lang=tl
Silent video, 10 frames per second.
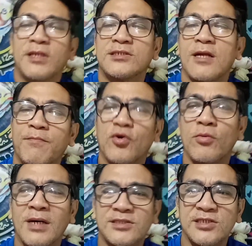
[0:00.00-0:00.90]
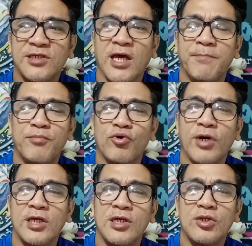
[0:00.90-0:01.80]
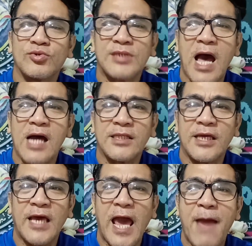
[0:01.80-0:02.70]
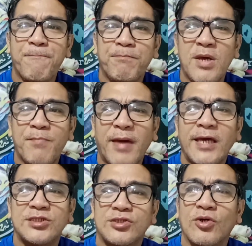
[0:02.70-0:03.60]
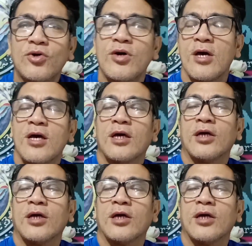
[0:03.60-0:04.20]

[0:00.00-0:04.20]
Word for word: please lang po magsasubscribe po kayo dito sa ating FB page, no?